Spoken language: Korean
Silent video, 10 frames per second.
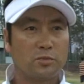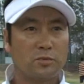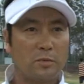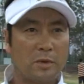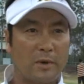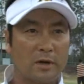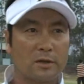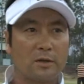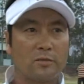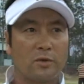부분만 봤기
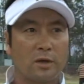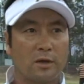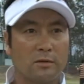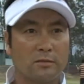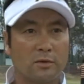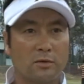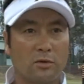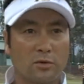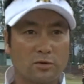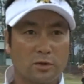때문에 뭐
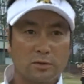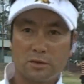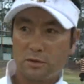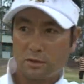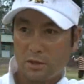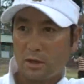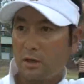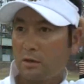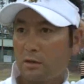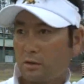공격적에서는
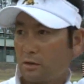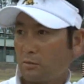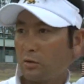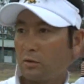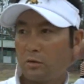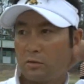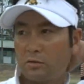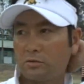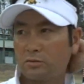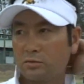이야기할 게 못
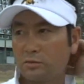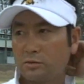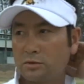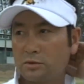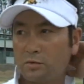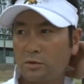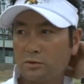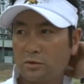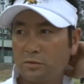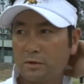되고 지금
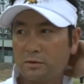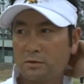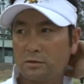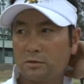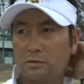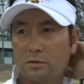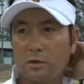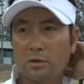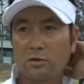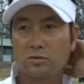현재로 봐서는
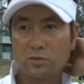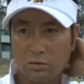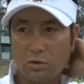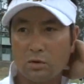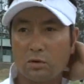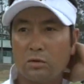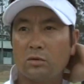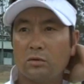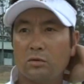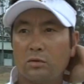어깨도 좋고
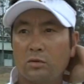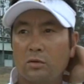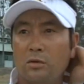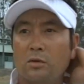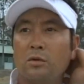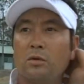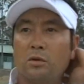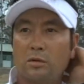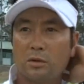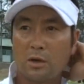
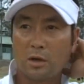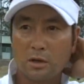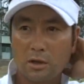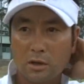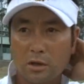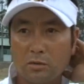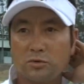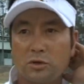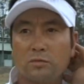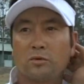다리의
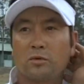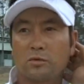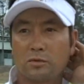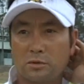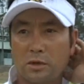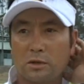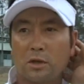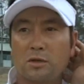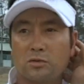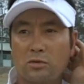움직임도
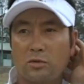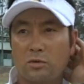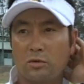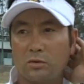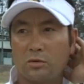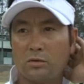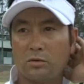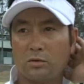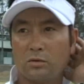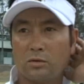상당히 좋고
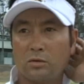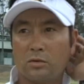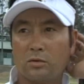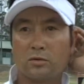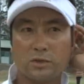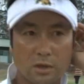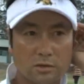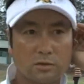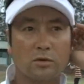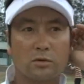또
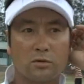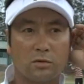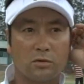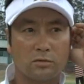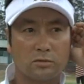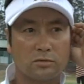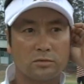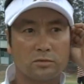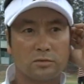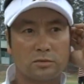센스도 있고
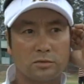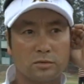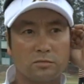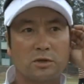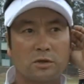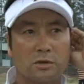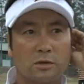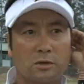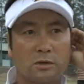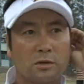지금 이제
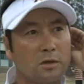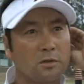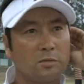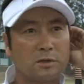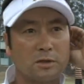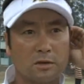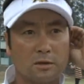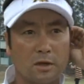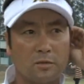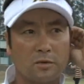경험만
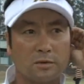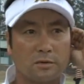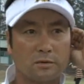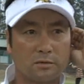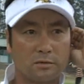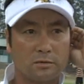쌓는다면